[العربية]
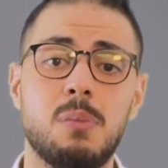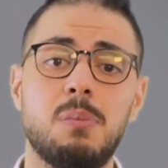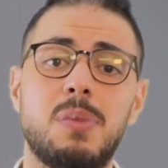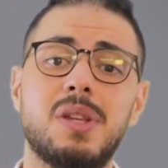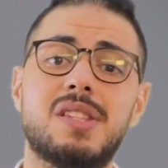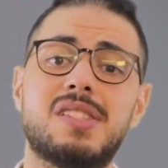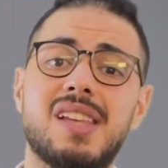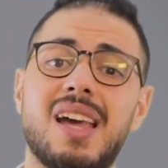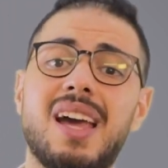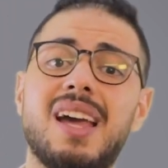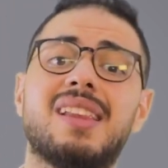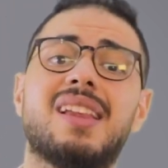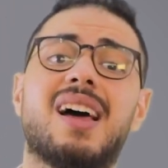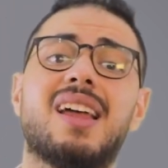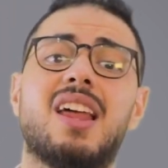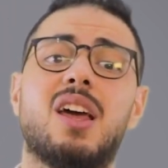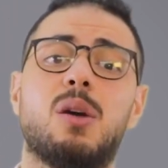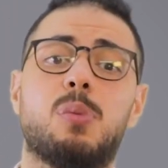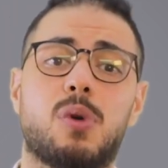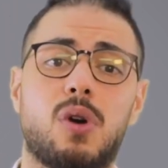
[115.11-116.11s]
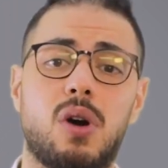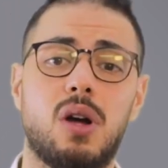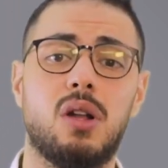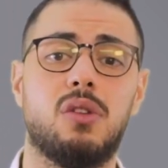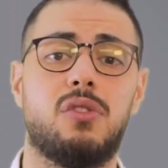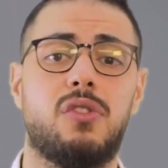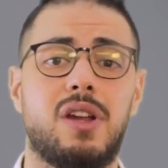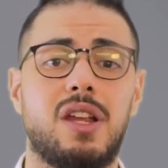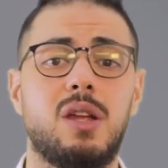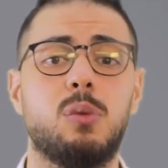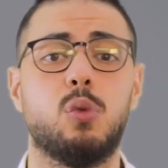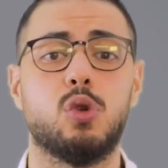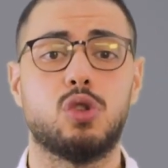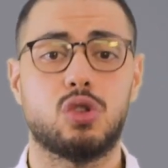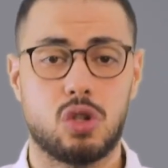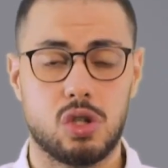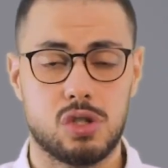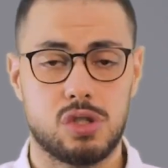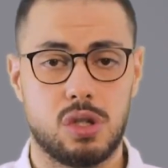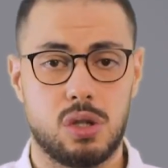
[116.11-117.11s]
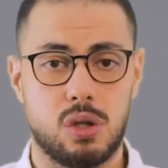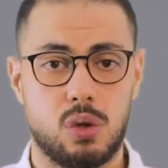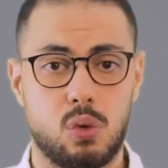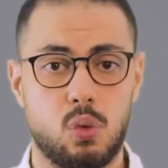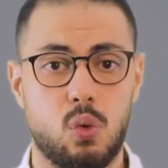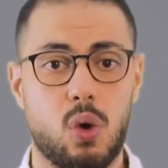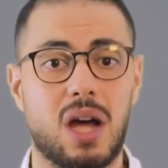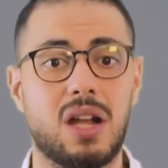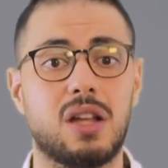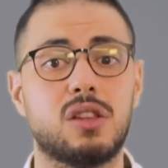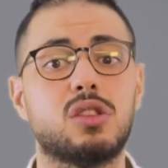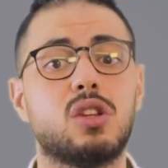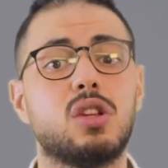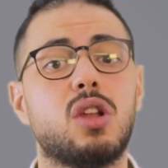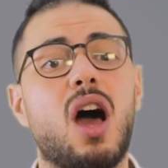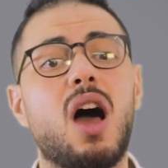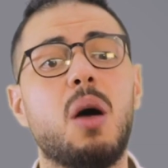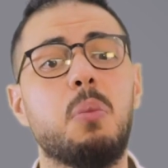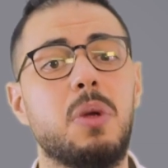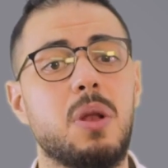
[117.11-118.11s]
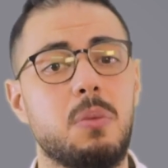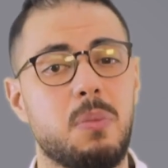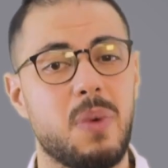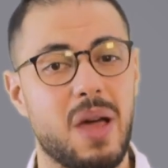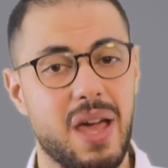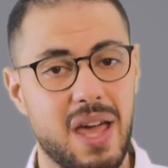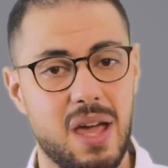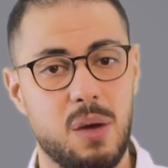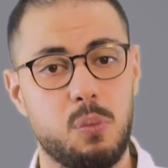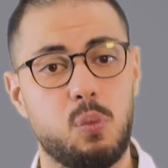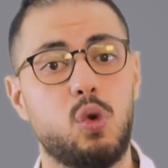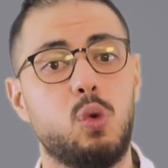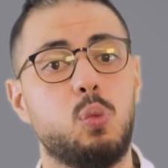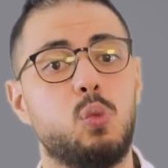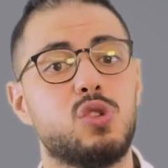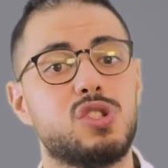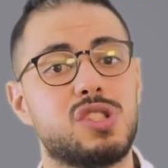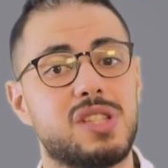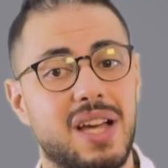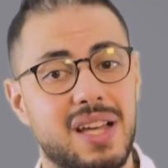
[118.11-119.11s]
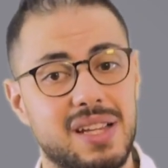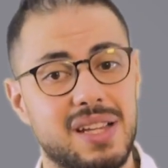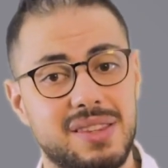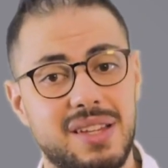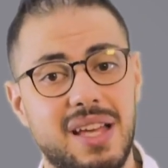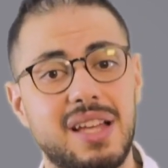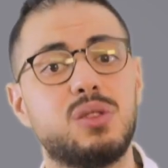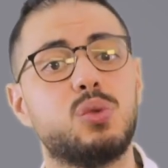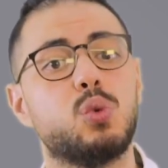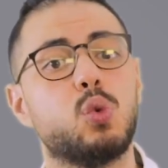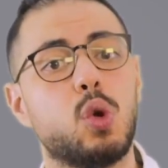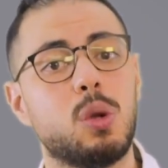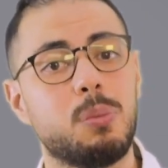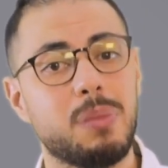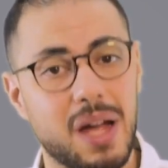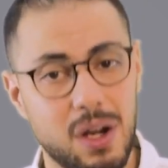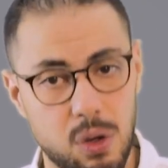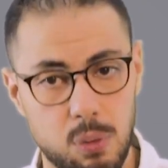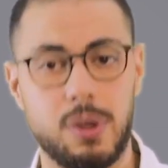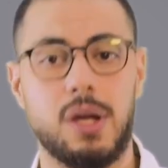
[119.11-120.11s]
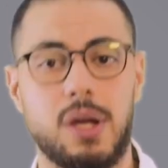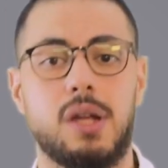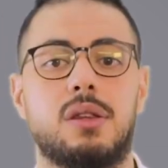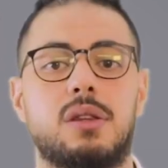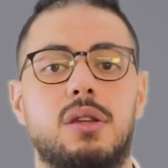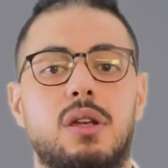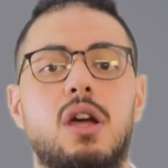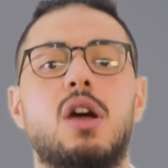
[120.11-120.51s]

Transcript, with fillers: بتساعد على ابقاء الفريق متصل وعلى اطلاع بالمهام والمستجدات والمعلومات